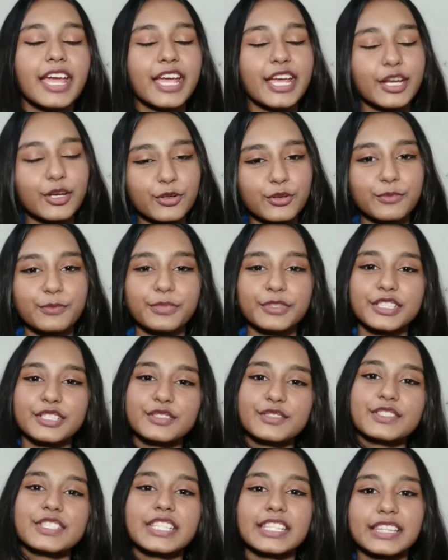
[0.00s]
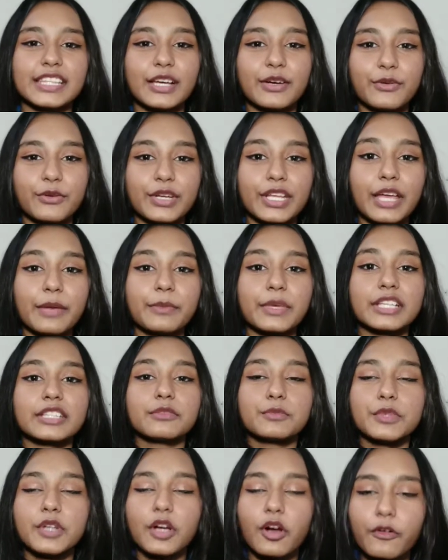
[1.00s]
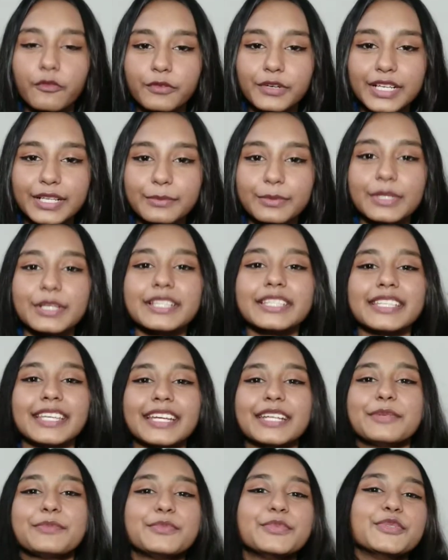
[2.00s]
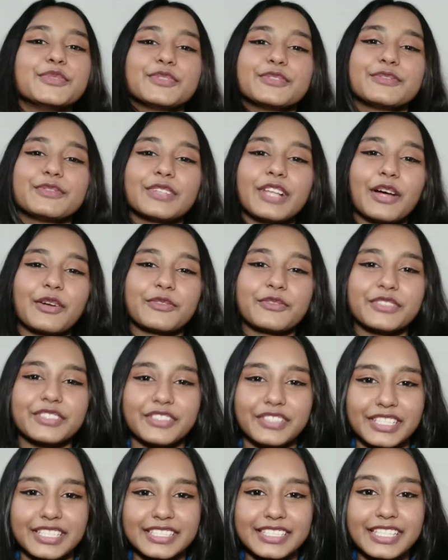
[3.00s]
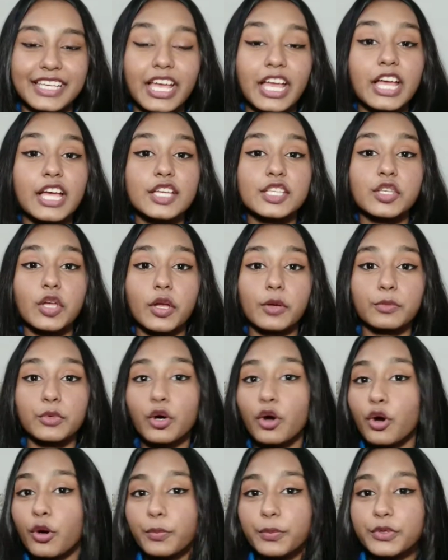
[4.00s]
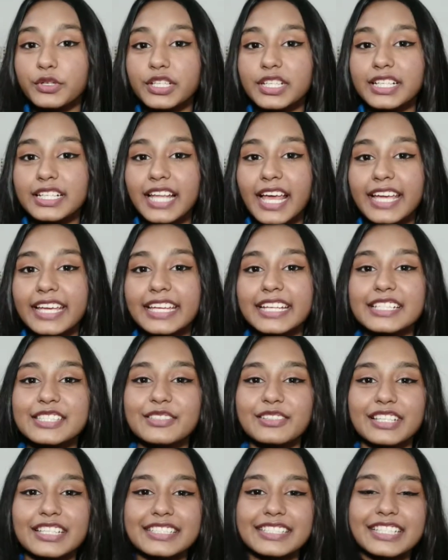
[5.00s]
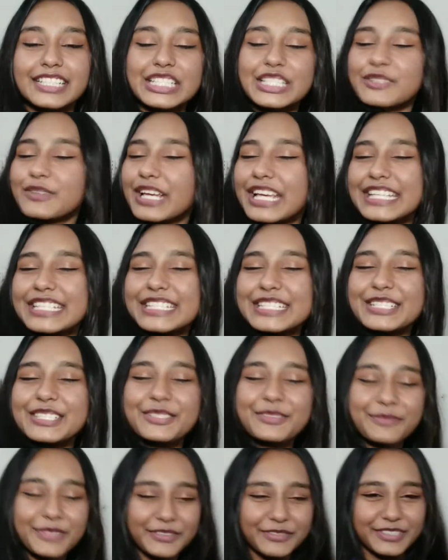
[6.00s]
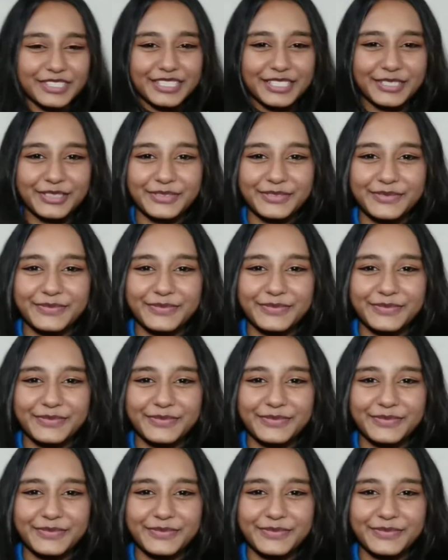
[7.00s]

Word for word: এরকম কিছু চিন্তা করি আমি একদম কমফোর্টেবল ইয়েট বিউটিফুল আউটফিট রেখেছি সো আই হোপ ইউ গানা লাইক ইট সো লেটস গেট স্ট্রেট ইন টু মাই ভিডিও